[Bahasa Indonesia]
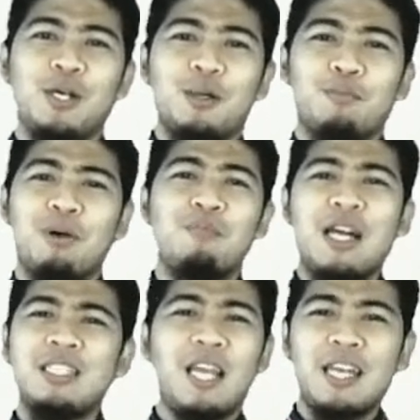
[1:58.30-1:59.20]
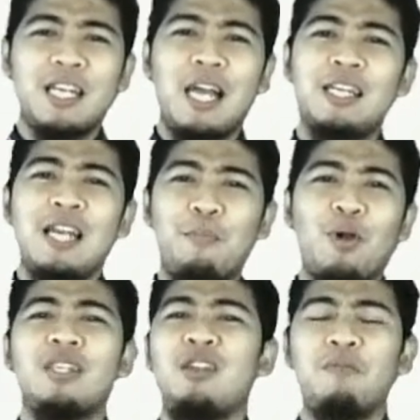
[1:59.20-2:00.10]
membahas terkait dengan
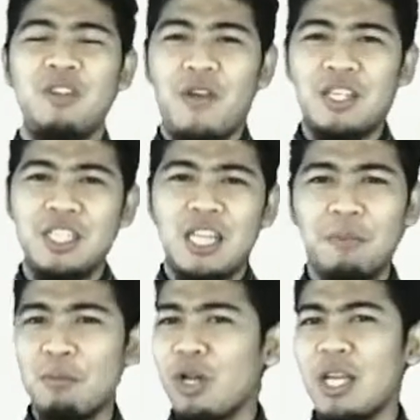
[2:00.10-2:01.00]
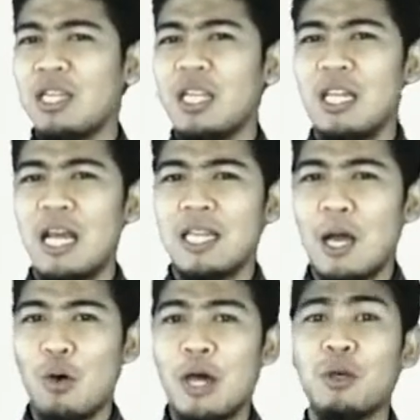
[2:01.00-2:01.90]
laporan hasil observasi, tapi mungkin kita tidak
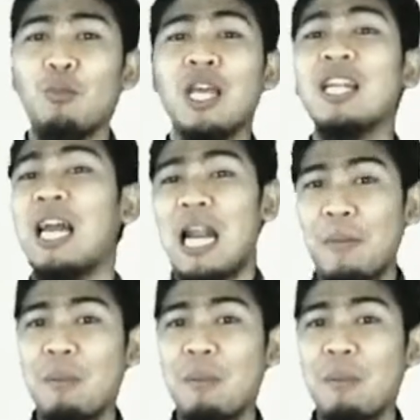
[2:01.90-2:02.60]
tahu atau mungkin dengan nama yang